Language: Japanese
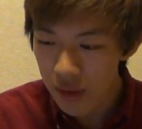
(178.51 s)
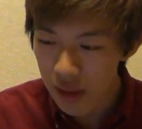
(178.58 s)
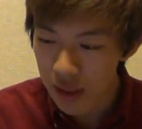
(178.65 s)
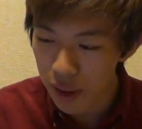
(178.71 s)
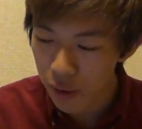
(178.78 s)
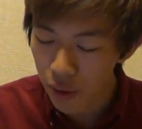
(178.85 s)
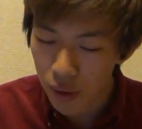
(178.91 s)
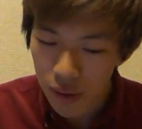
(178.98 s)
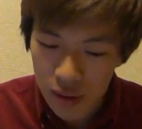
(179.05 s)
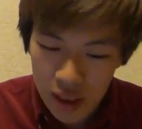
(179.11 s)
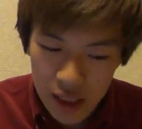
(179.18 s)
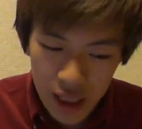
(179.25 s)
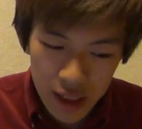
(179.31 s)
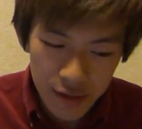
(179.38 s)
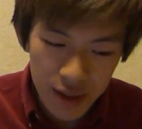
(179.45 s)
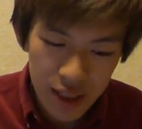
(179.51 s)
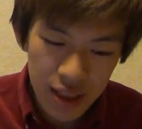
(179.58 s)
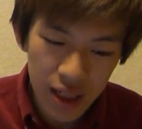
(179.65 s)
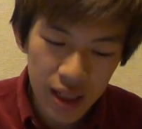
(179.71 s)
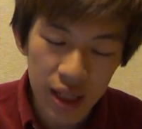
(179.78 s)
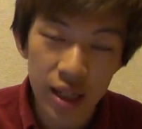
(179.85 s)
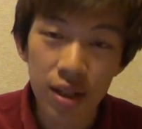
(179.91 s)
で高校時代に私
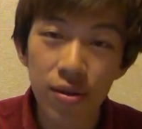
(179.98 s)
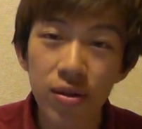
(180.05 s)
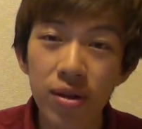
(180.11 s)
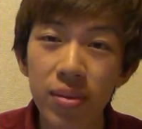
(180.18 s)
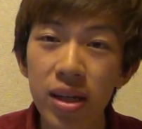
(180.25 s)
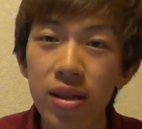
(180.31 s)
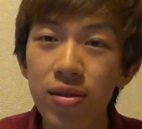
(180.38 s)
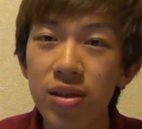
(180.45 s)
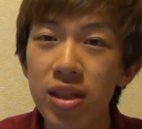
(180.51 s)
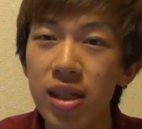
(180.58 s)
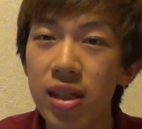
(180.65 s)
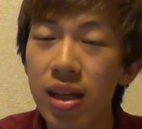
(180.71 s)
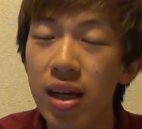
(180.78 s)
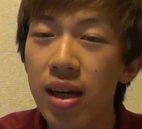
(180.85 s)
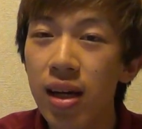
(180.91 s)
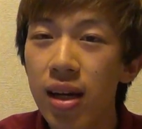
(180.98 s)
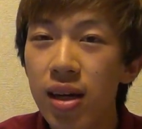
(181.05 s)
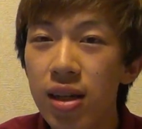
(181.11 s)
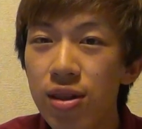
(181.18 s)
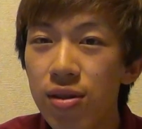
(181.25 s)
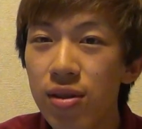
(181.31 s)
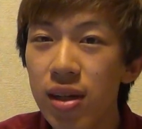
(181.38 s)
が適当に勉強していて
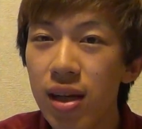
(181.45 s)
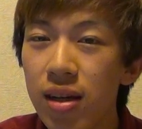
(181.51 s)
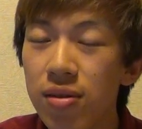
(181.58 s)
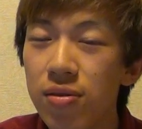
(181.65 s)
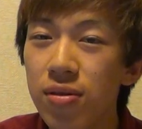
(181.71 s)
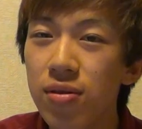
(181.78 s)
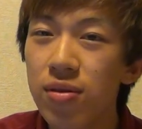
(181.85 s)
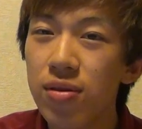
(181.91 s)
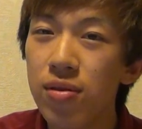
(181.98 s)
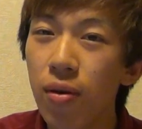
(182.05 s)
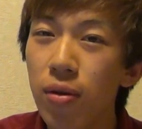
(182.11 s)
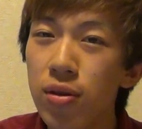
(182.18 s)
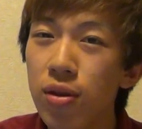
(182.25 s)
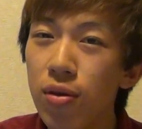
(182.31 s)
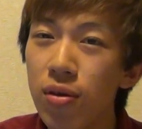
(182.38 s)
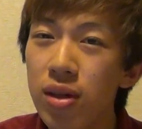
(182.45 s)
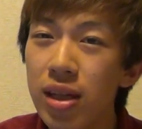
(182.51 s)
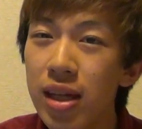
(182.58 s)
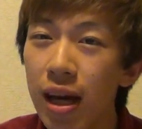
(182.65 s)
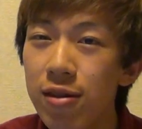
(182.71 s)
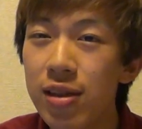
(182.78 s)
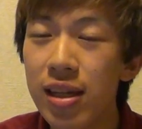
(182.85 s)
それあの本当
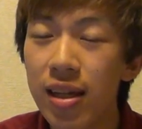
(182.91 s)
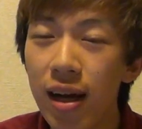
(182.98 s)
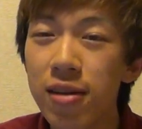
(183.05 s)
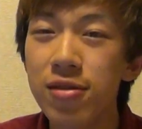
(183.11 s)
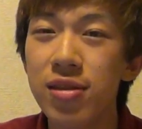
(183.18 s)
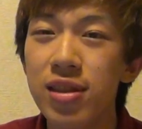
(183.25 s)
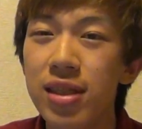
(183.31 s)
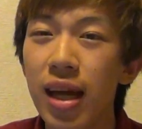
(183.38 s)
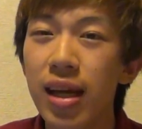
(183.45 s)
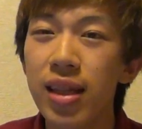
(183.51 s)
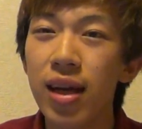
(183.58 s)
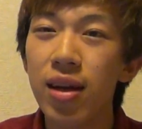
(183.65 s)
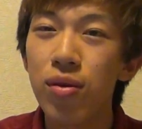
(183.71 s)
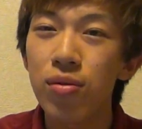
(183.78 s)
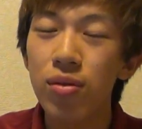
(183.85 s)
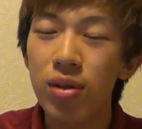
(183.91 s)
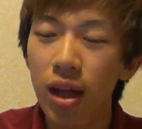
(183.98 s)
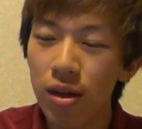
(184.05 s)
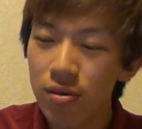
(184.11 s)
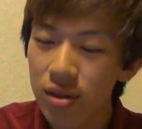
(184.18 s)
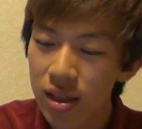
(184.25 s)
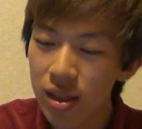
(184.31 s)
にやる気なく伝えたこと
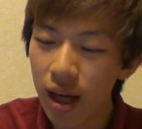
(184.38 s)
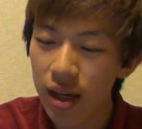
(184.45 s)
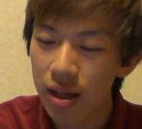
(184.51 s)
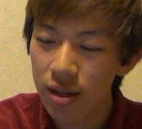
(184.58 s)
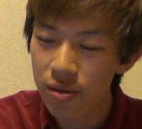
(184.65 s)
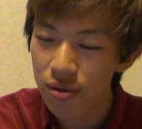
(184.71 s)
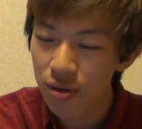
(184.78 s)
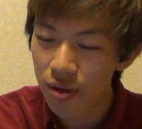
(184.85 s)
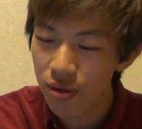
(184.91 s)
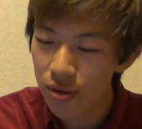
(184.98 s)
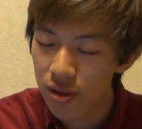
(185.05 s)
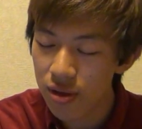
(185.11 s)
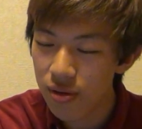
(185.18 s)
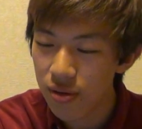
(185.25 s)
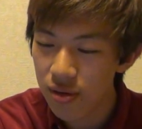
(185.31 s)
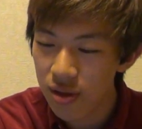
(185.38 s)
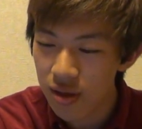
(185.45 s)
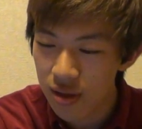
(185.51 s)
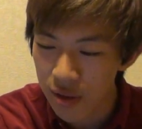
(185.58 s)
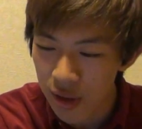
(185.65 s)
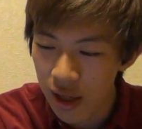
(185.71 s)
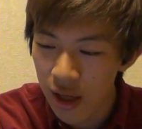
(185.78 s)
なのに大学の教授という
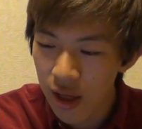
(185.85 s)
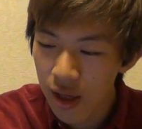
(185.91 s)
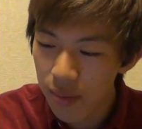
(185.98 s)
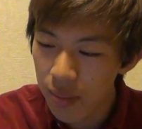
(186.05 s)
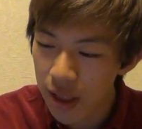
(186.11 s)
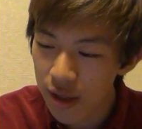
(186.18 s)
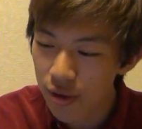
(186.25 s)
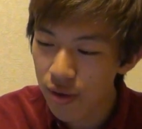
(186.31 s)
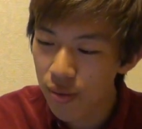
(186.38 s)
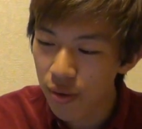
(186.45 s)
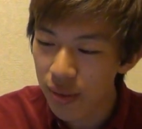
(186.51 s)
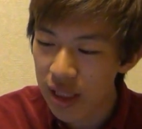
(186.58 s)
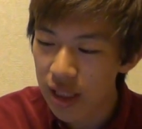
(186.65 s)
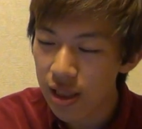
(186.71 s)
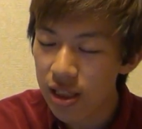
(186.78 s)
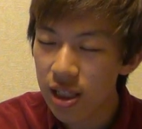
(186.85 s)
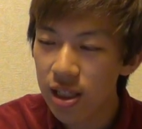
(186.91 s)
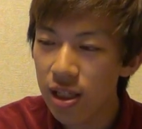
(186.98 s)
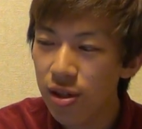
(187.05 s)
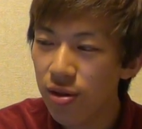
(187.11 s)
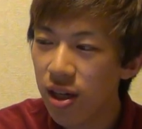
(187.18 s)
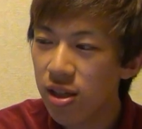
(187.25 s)
すごい勉強もめちゃくちゃし
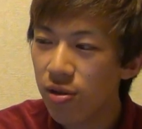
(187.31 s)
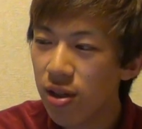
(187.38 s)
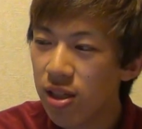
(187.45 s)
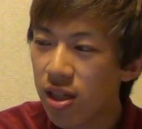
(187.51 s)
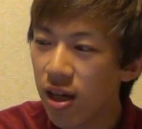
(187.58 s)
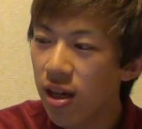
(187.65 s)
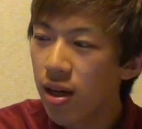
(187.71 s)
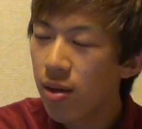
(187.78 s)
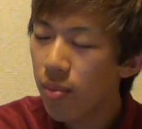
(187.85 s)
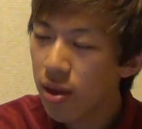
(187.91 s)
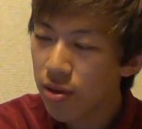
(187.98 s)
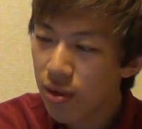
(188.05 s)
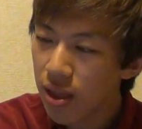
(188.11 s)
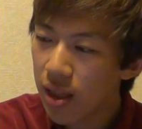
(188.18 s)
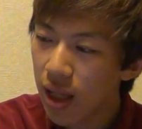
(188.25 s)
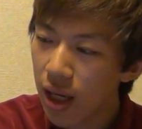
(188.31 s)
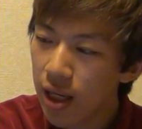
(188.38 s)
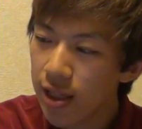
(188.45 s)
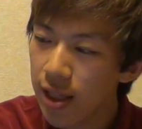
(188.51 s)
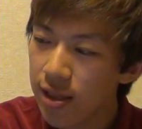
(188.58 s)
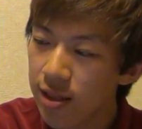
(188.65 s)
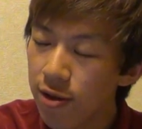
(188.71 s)
てるような人たちがまあそれは
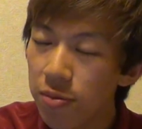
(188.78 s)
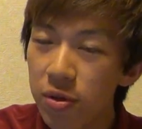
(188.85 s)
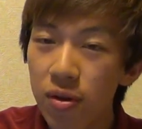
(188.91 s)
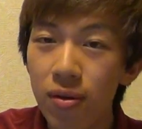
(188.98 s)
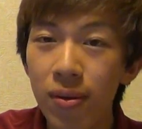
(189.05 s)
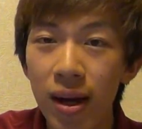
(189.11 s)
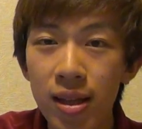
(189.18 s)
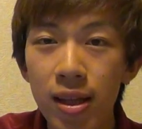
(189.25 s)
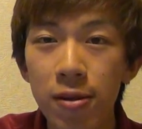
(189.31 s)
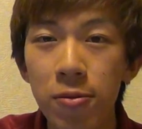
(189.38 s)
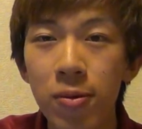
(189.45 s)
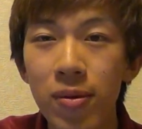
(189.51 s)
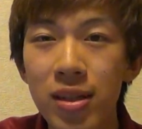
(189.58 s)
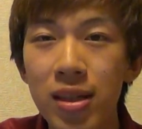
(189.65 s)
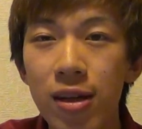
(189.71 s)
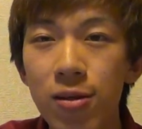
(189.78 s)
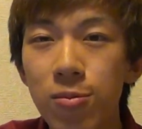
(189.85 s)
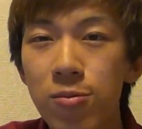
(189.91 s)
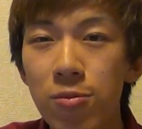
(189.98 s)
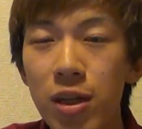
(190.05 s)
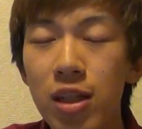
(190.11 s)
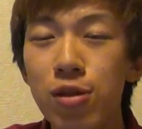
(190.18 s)
中にはツッコミどころもあったと思いますけれど
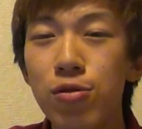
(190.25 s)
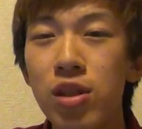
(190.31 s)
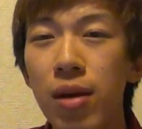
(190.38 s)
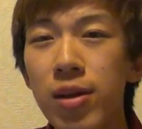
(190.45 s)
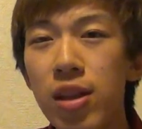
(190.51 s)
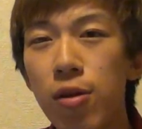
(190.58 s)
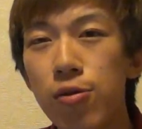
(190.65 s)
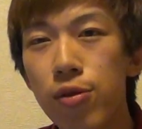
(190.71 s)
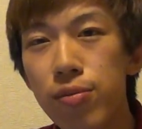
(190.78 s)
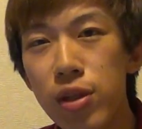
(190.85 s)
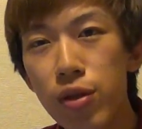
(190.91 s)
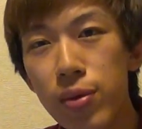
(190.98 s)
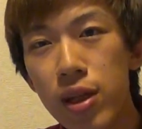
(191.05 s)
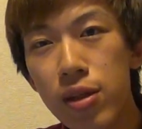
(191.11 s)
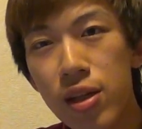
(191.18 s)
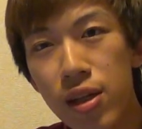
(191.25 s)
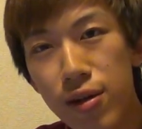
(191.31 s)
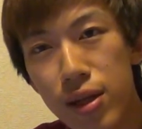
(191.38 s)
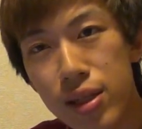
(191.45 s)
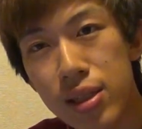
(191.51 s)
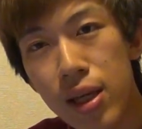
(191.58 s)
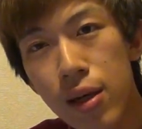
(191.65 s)
も私の喋ったことを認めてくれた
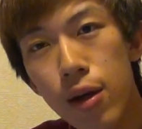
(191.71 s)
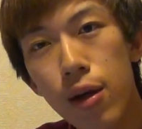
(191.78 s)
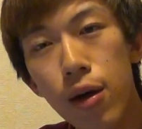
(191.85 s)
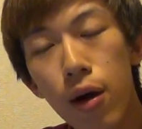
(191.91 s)
わけです